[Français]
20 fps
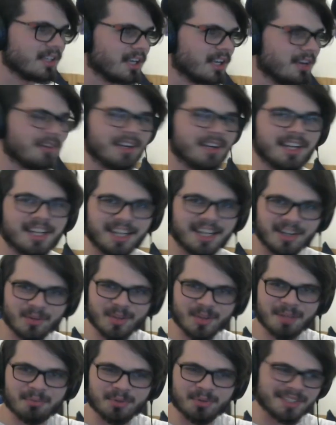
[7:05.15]
Voilà,
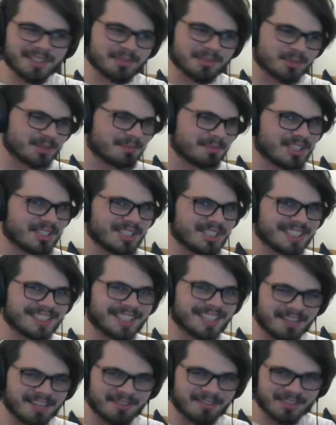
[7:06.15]
on applaudit tous Magic qui
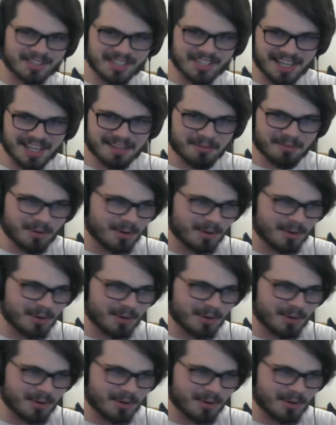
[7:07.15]
arrive en scène.